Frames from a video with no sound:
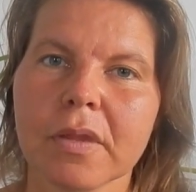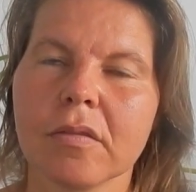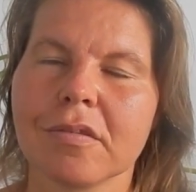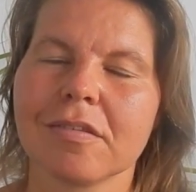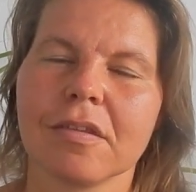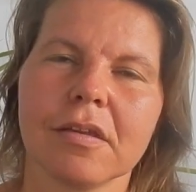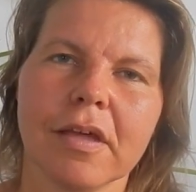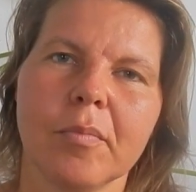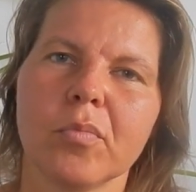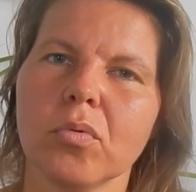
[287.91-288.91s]
ist, dass ich in
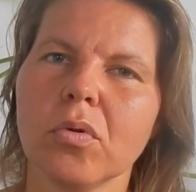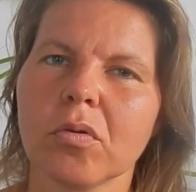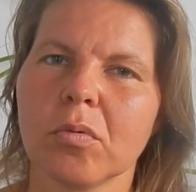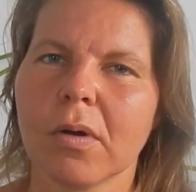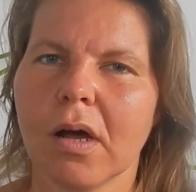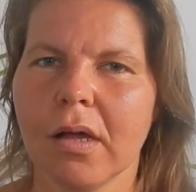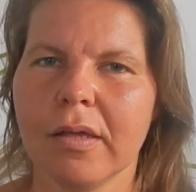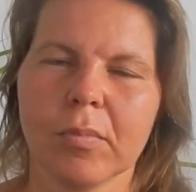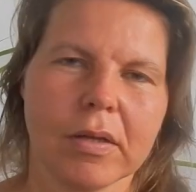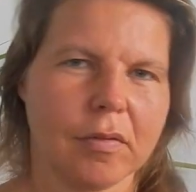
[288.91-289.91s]
einem Buch
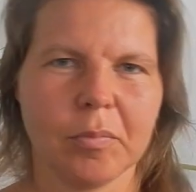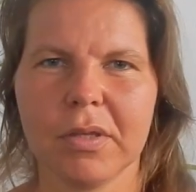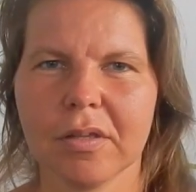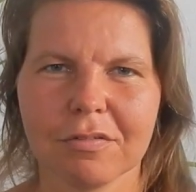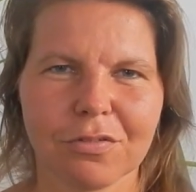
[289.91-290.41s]
über emanzipierte